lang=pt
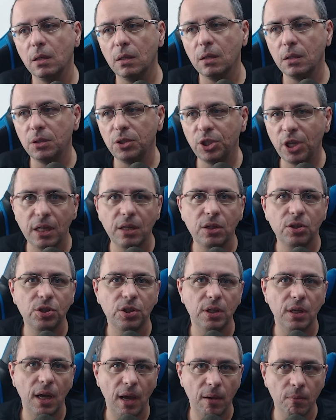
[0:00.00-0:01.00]

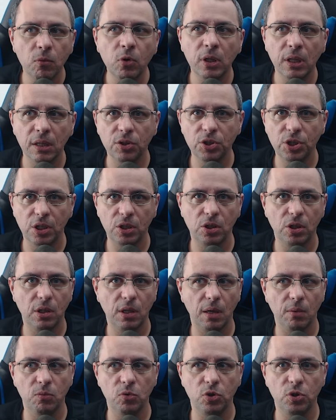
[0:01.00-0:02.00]
Gente, é muita gente que
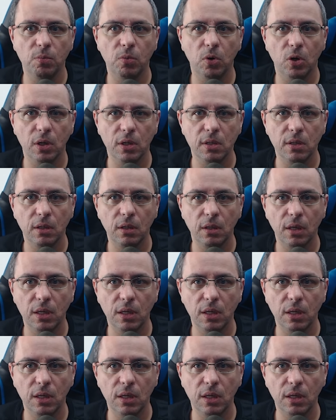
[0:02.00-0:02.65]
tem multiboxing.